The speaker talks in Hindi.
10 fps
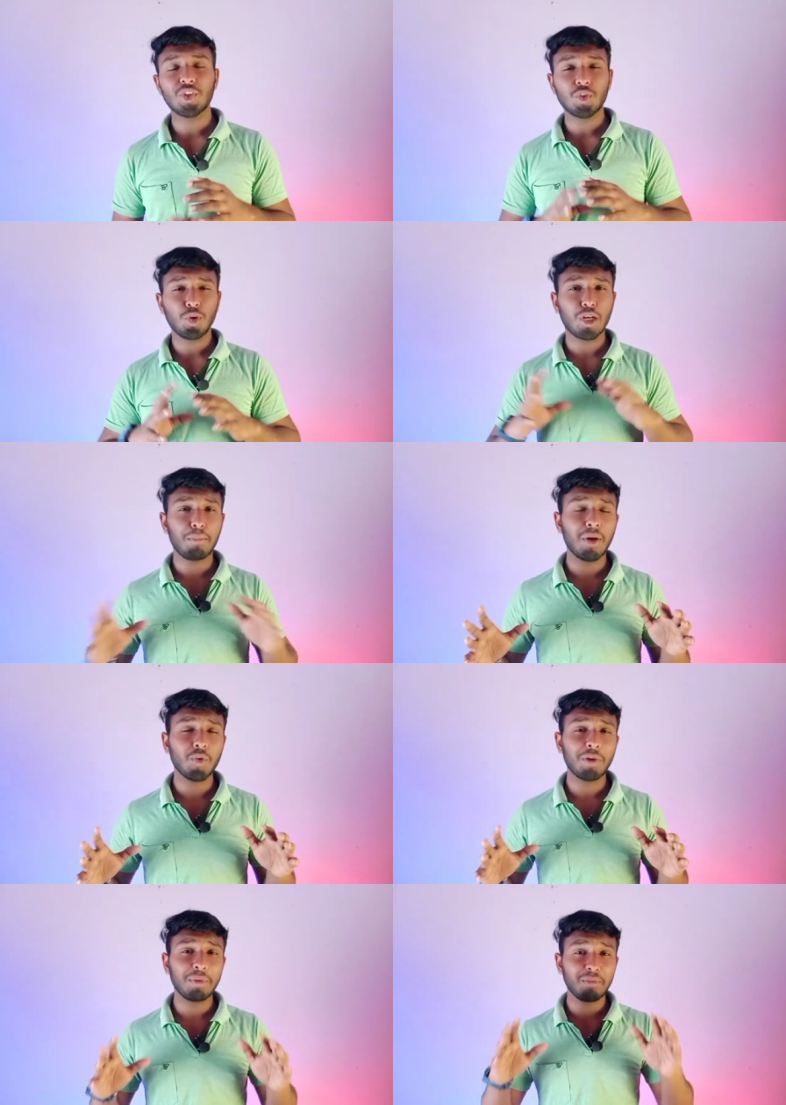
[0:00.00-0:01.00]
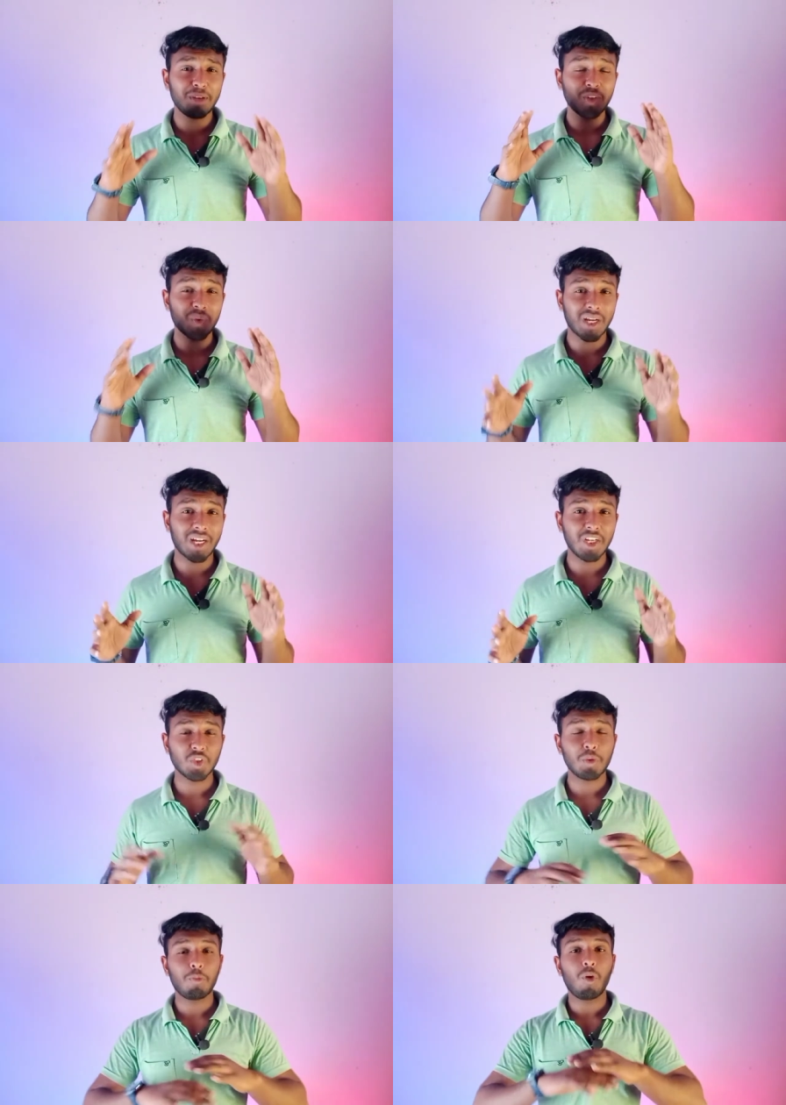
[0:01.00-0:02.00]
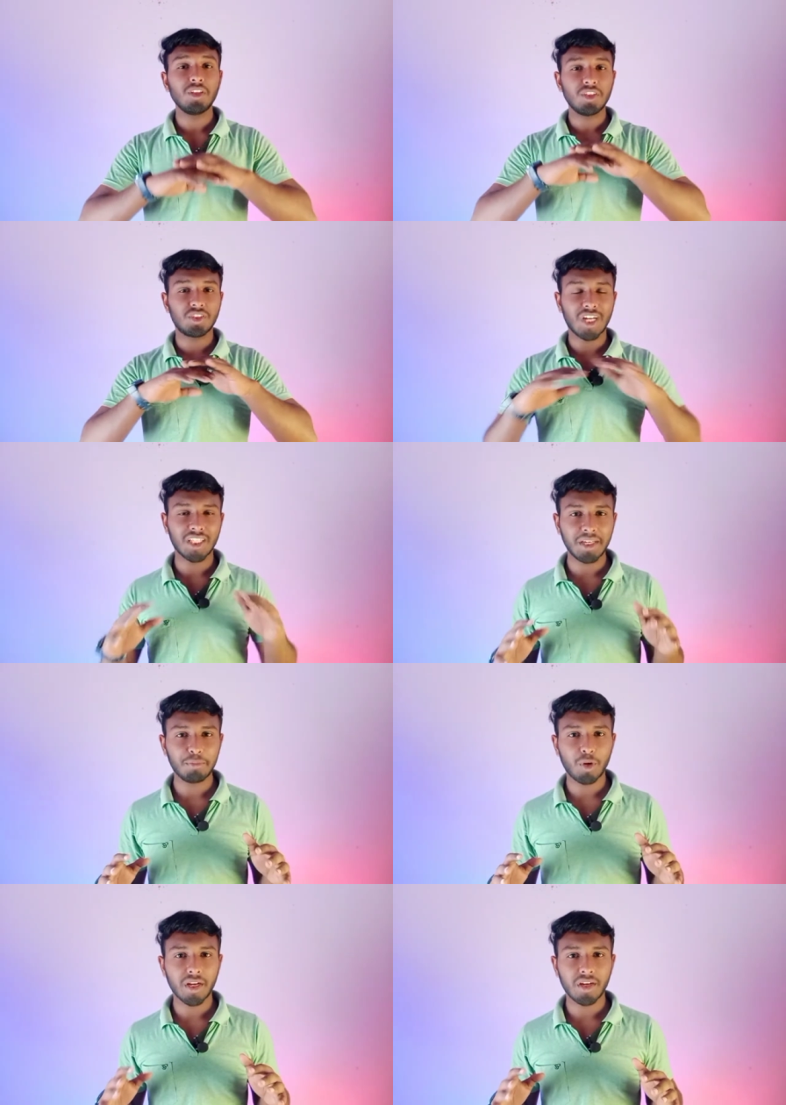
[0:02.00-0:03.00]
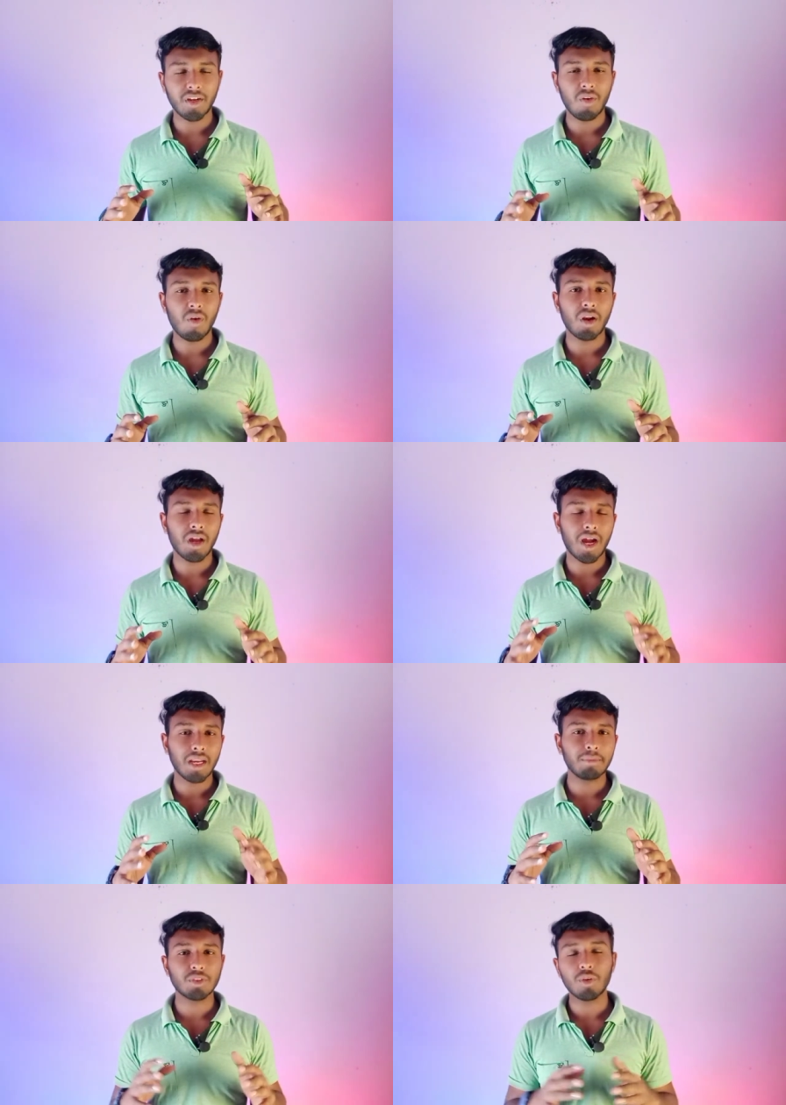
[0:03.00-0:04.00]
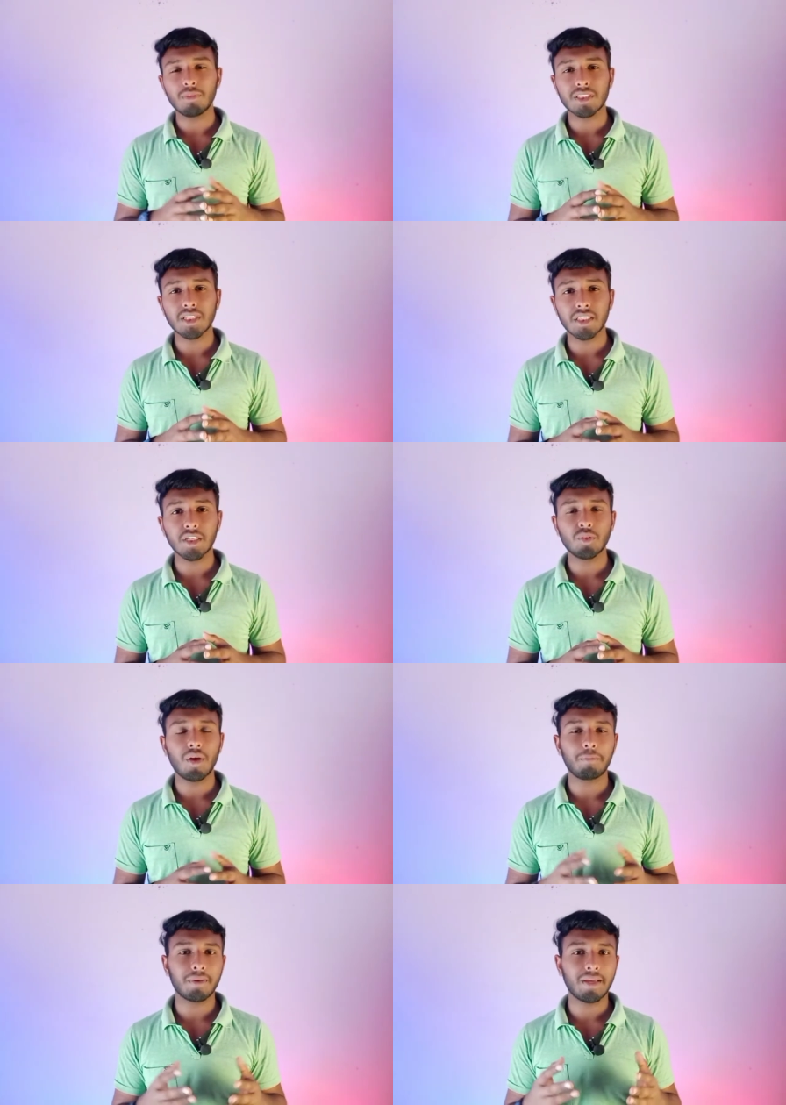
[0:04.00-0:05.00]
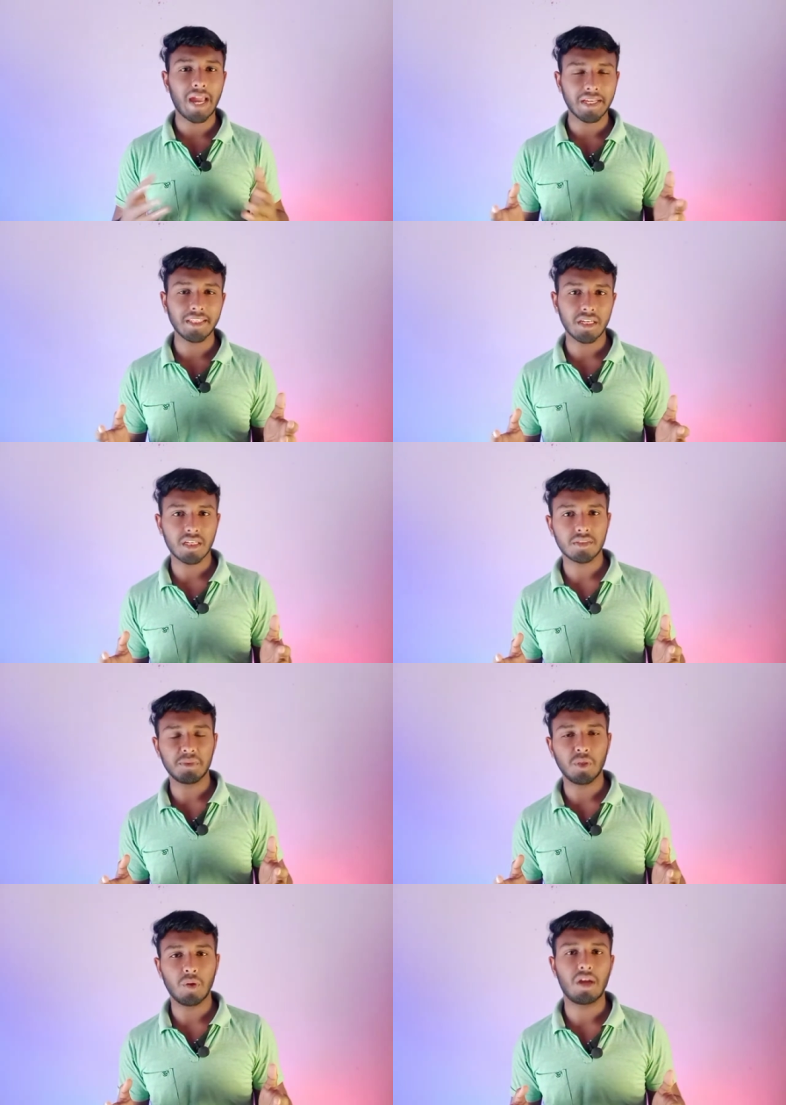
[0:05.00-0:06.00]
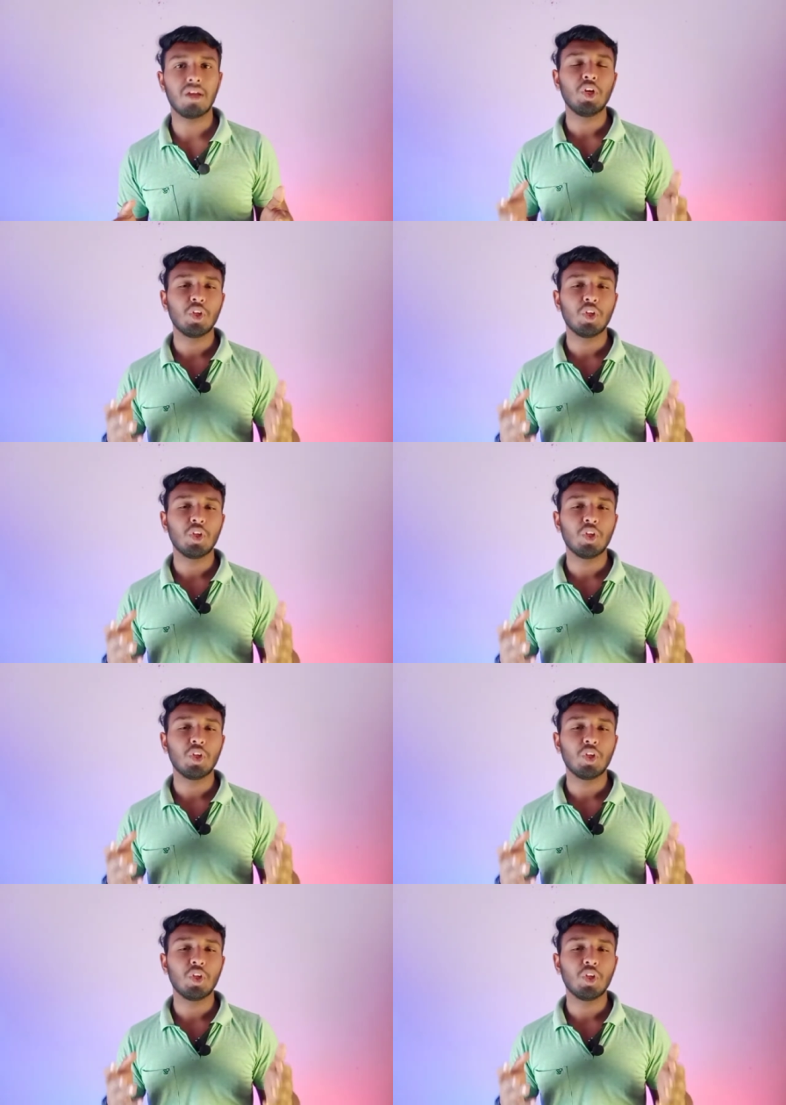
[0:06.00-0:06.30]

दोस्तों नंबर वन पर मैंने जो रखा ना दोस्तों बहुत ही ज़्यादा इंपॉर्टेंट है और अगर आप इसको मिस कर दिए तो आप क्या ही देखें इस वीडियो का